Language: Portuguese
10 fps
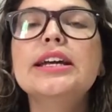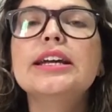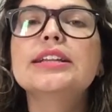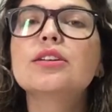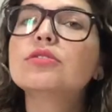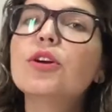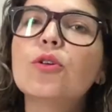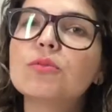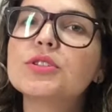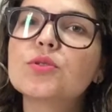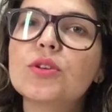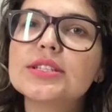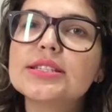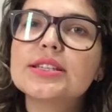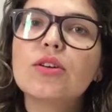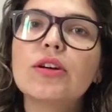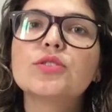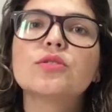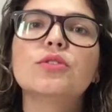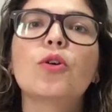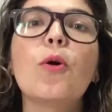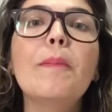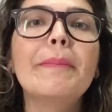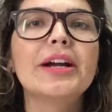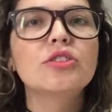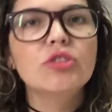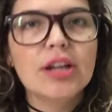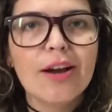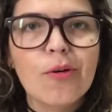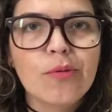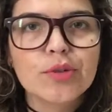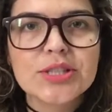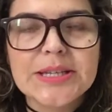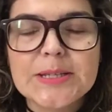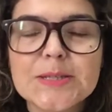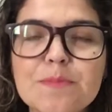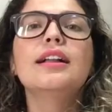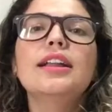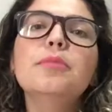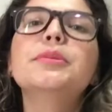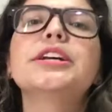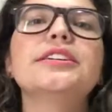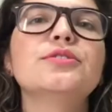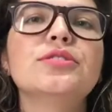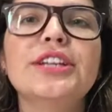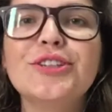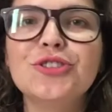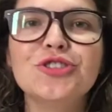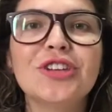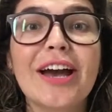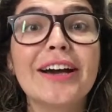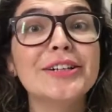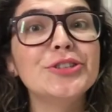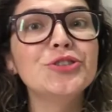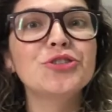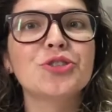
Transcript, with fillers: Então tem algumas coisas que eu resolvi compartilhar com vocês. Lembrando desde já antes de